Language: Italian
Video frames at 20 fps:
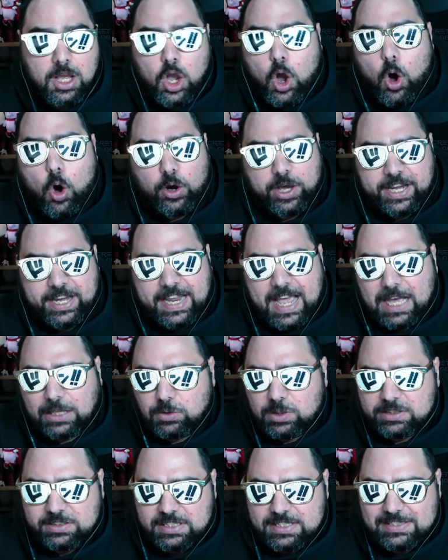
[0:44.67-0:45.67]
Ho creato
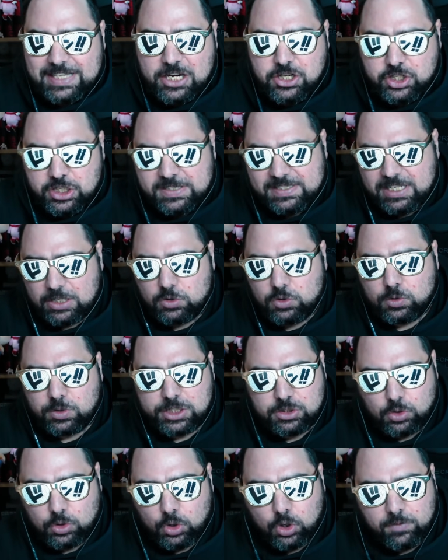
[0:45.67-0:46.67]
altri sei scienziatoni,
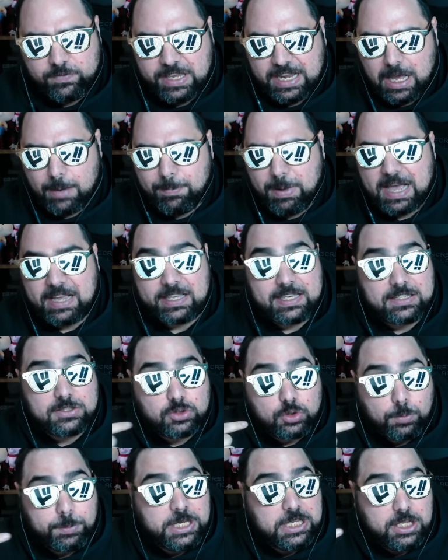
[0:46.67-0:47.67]
sono Vegapunk e
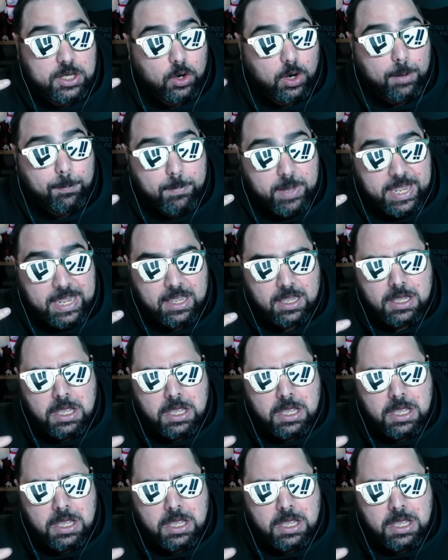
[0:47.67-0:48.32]
assomigliano a me,